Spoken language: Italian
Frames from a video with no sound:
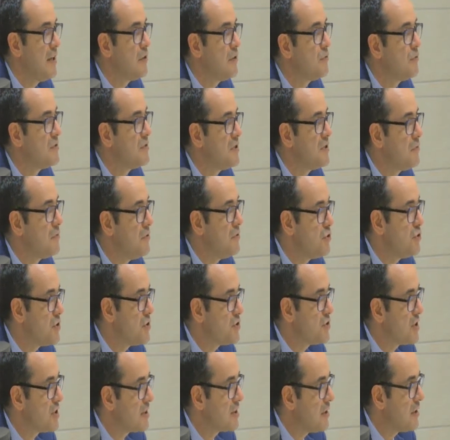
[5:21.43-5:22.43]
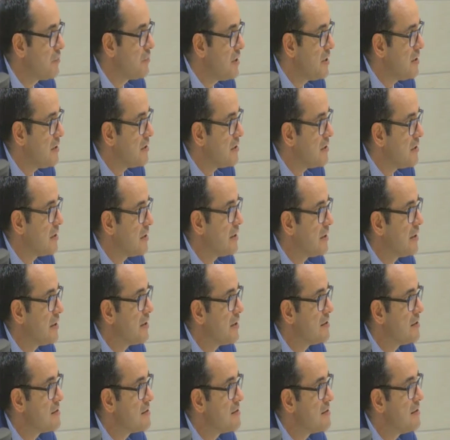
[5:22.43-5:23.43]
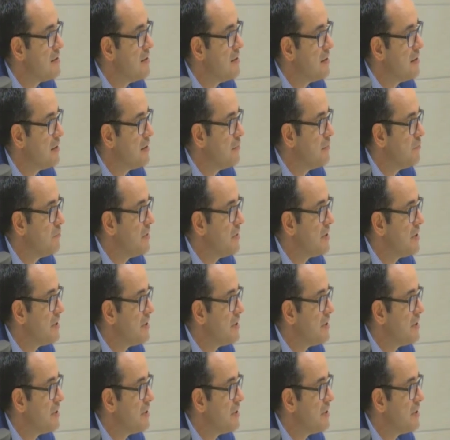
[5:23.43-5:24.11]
costituisce certamente la garanzia per i